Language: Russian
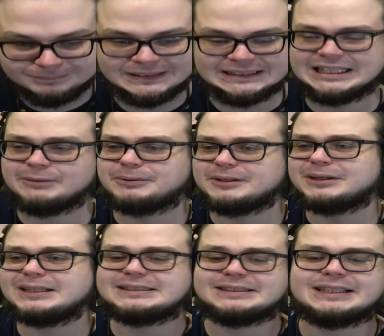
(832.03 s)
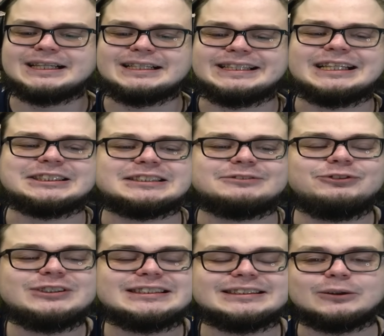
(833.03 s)
Сами Давай, понимаете, я, я сейчас в
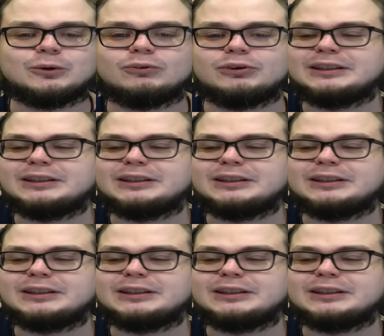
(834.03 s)
виде такого